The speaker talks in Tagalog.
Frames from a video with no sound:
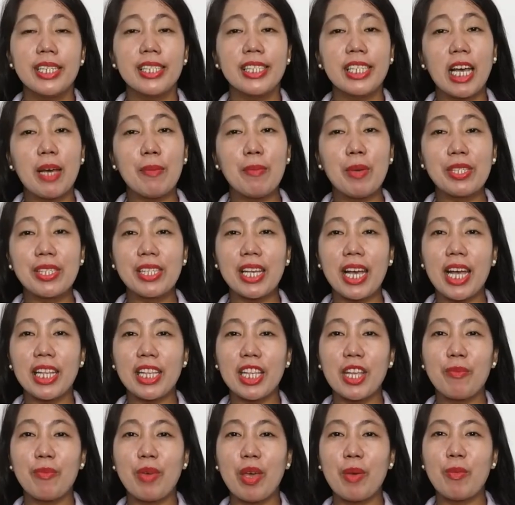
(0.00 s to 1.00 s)
Sabi sa
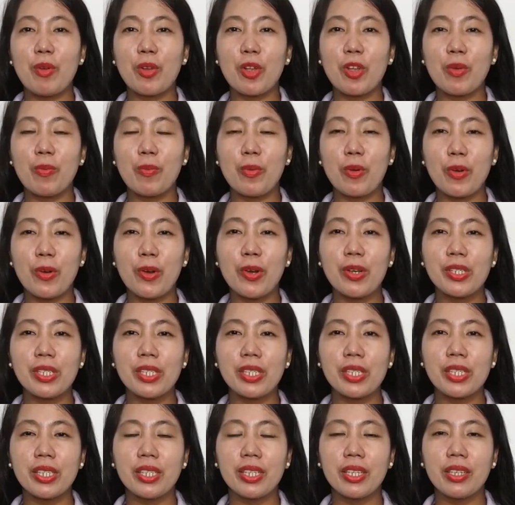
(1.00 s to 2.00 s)
ating memory
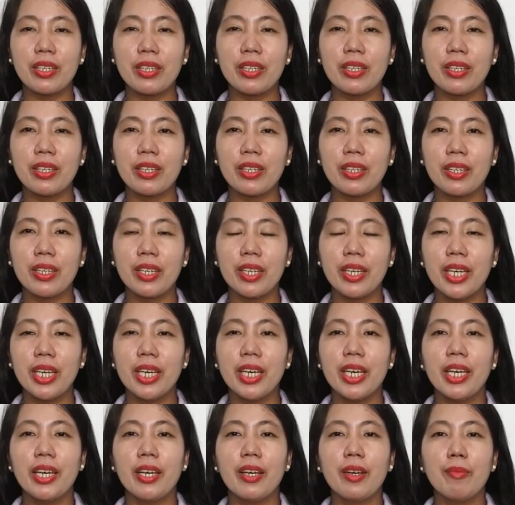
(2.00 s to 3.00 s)
verse,
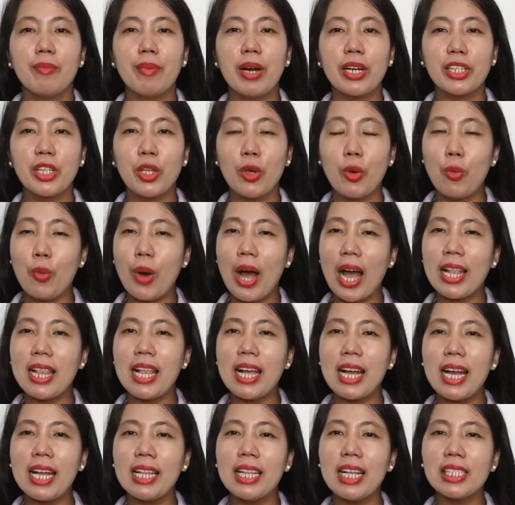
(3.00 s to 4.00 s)

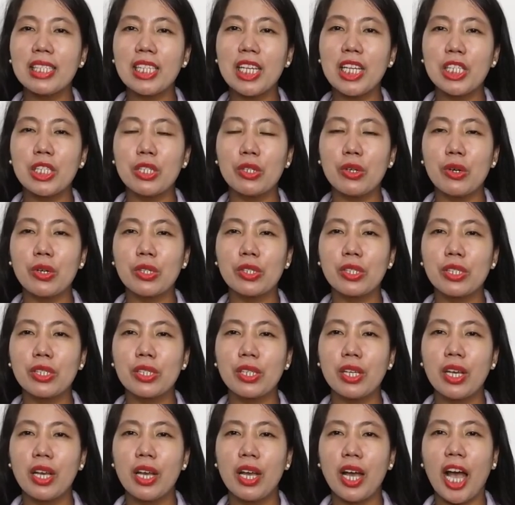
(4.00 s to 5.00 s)
Magtiwala ka lang sa Diyos
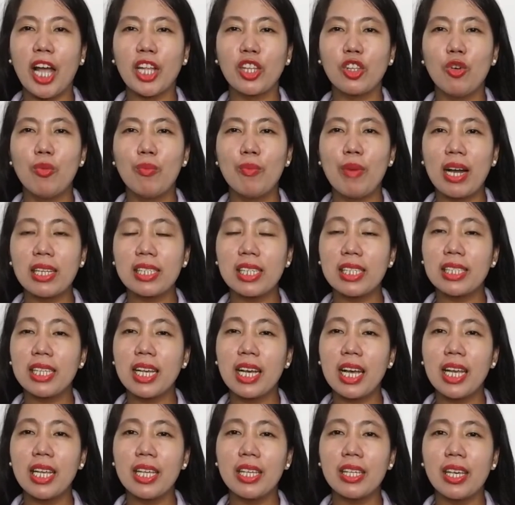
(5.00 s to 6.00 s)
at umasa
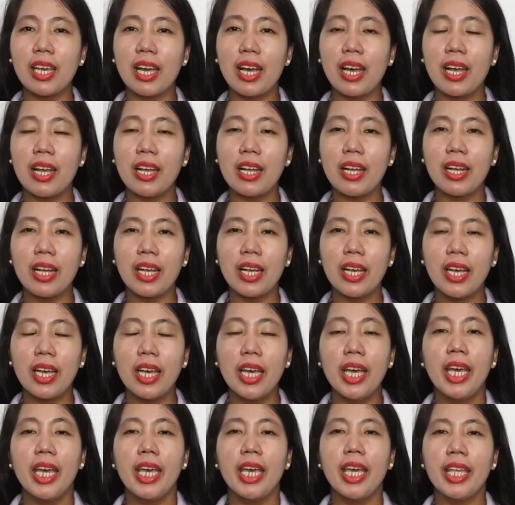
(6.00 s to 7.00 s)
sa Kanya,
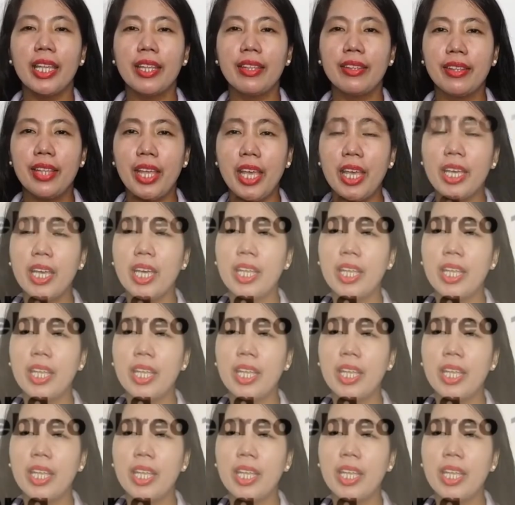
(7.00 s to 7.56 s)
hindi